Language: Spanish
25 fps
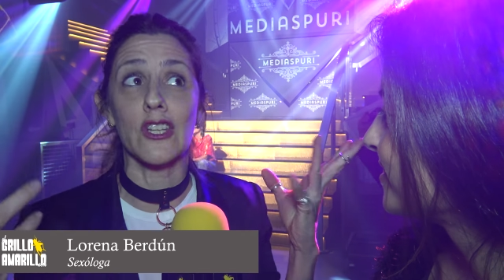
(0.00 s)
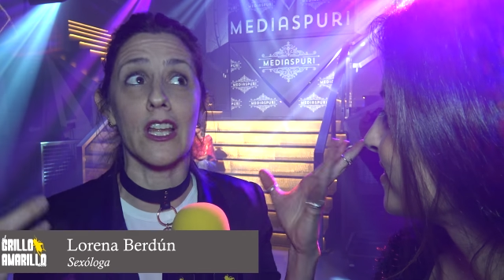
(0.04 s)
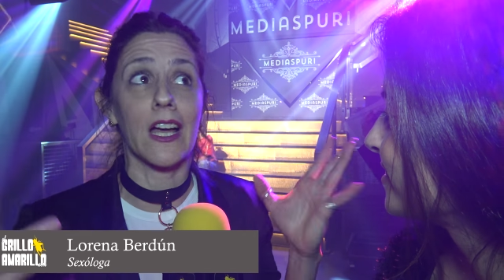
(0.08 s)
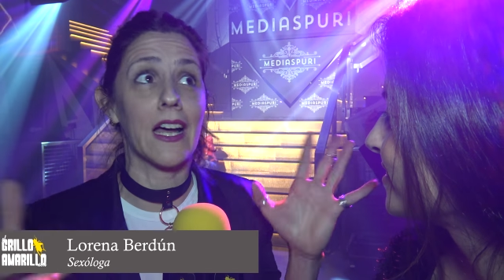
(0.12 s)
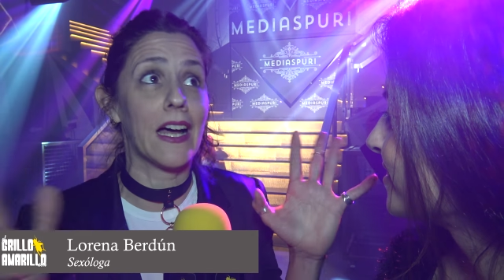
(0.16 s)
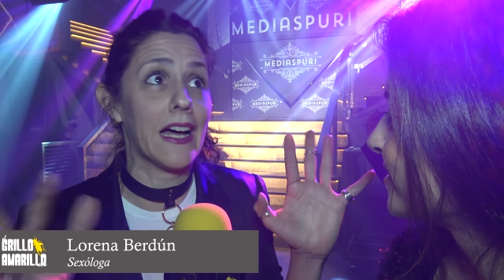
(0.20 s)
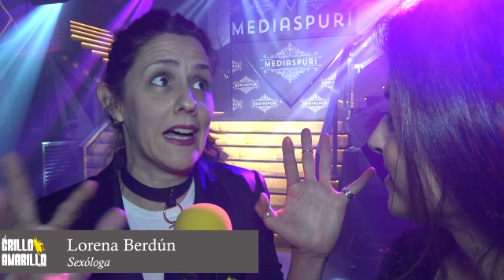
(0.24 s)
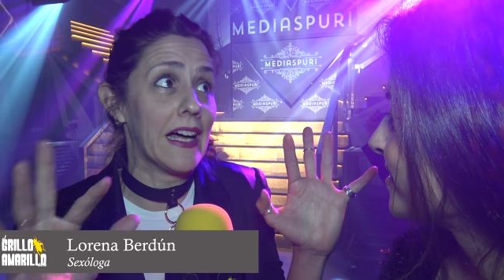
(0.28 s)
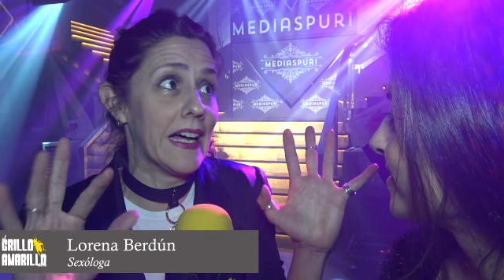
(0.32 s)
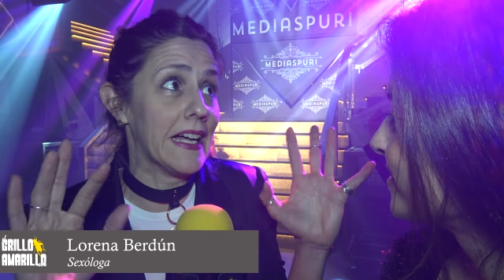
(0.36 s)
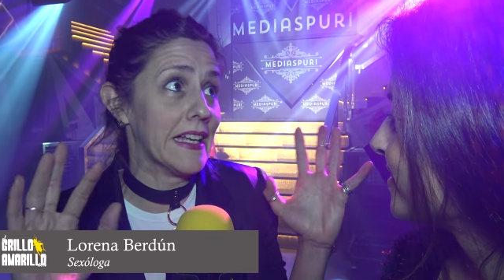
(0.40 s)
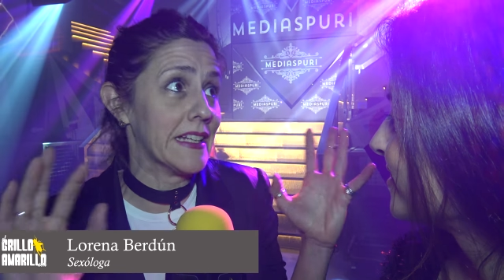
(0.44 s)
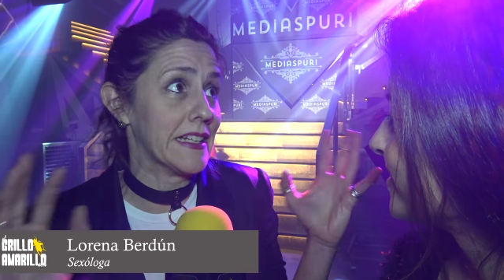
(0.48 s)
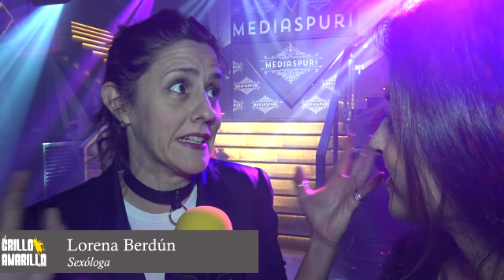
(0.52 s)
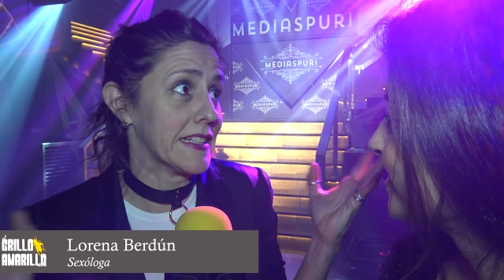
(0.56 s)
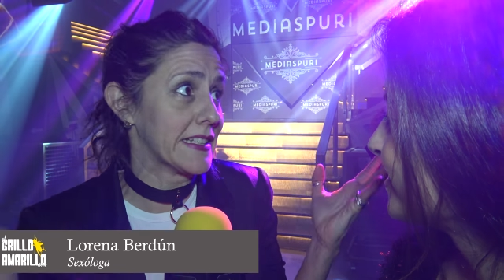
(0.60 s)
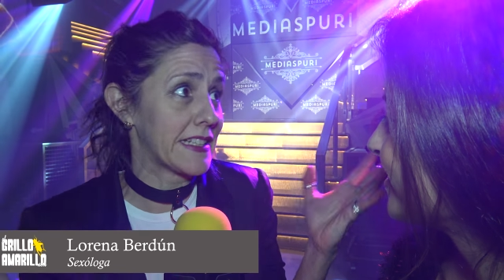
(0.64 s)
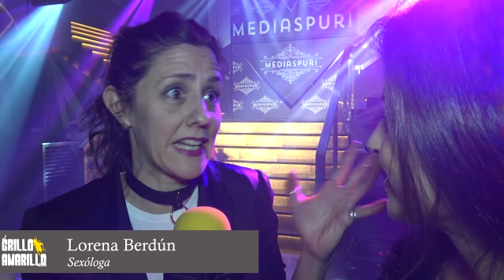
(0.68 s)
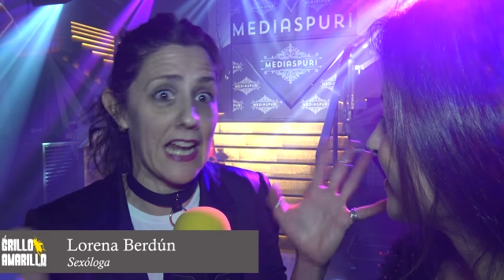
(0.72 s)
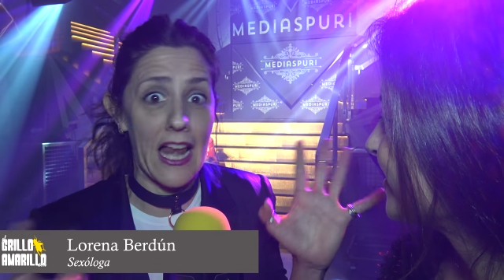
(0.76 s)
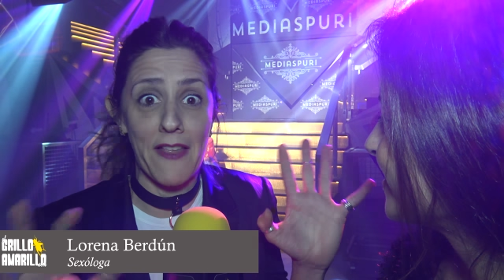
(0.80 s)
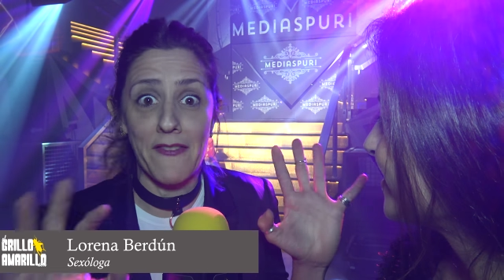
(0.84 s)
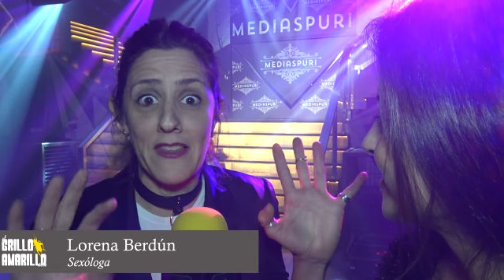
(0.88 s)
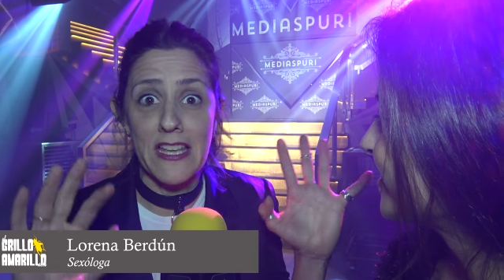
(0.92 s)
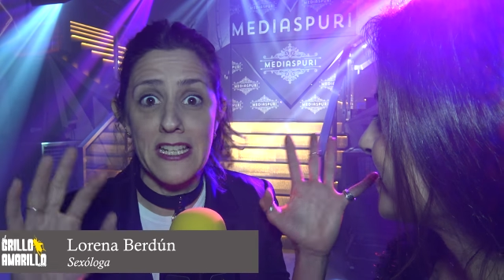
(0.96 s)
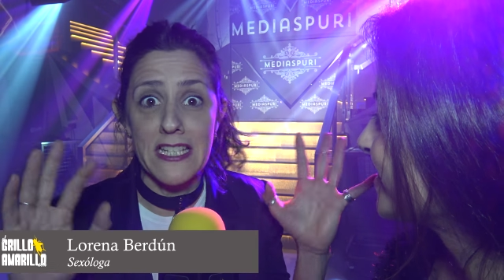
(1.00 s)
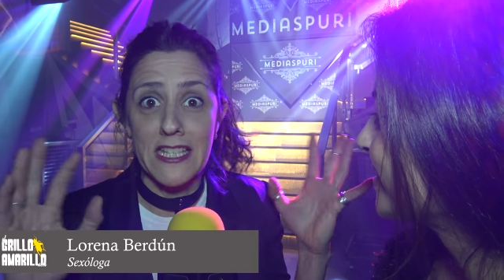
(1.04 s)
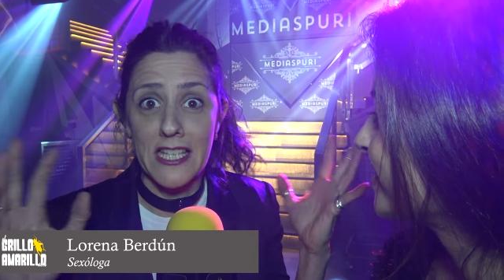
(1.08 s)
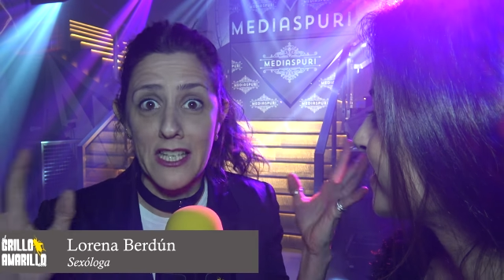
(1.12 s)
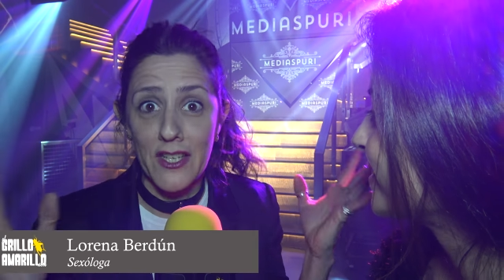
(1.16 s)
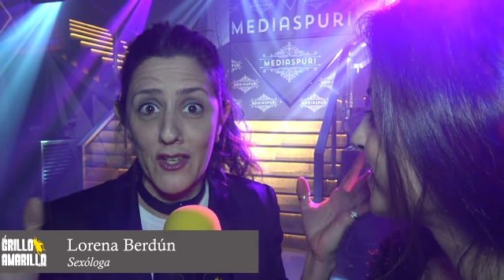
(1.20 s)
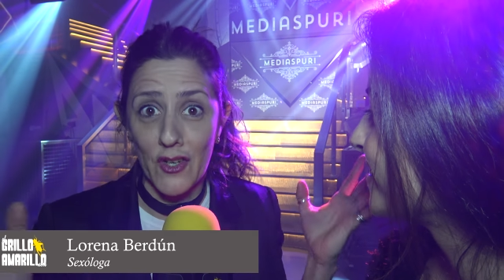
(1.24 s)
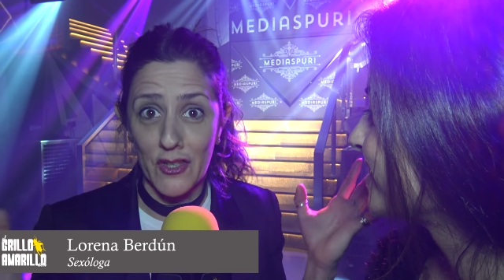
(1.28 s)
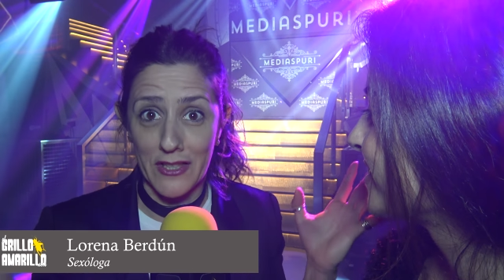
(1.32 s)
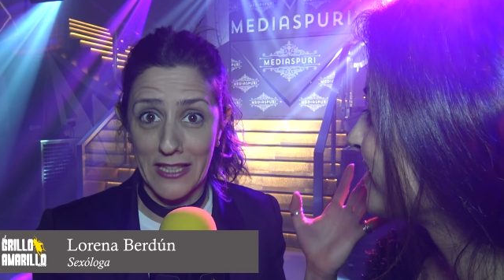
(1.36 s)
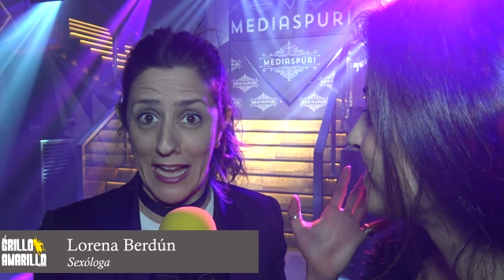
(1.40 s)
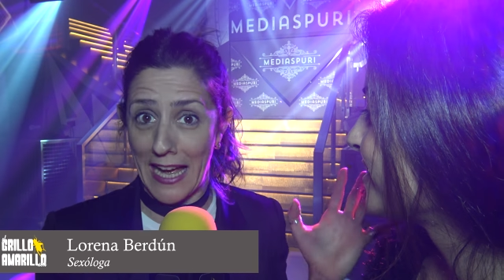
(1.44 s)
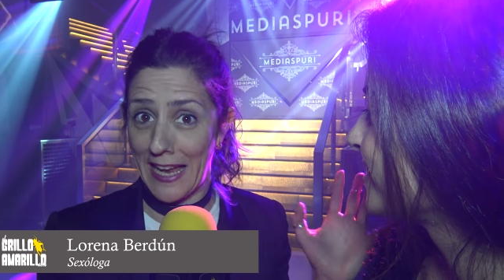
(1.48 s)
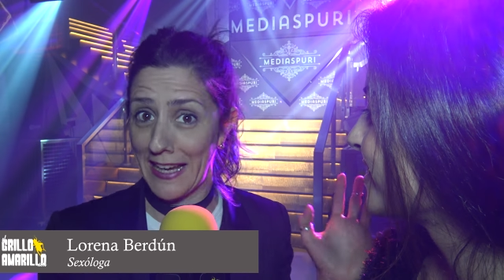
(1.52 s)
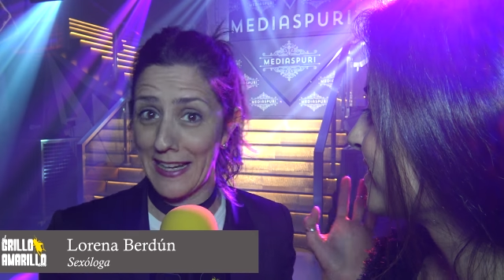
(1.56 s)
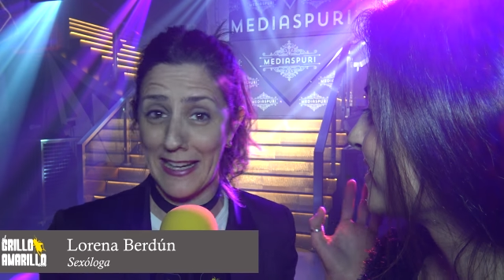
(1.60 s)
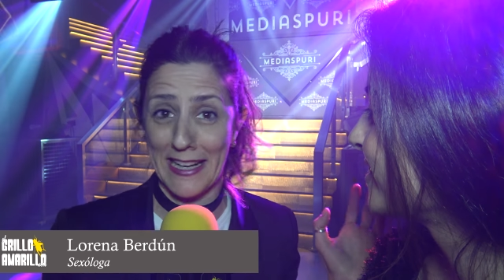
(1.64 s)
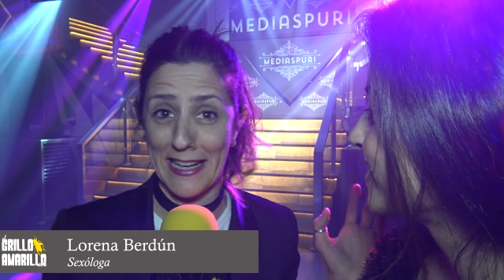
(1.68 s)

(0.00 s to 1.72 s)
tan clandestino y tal,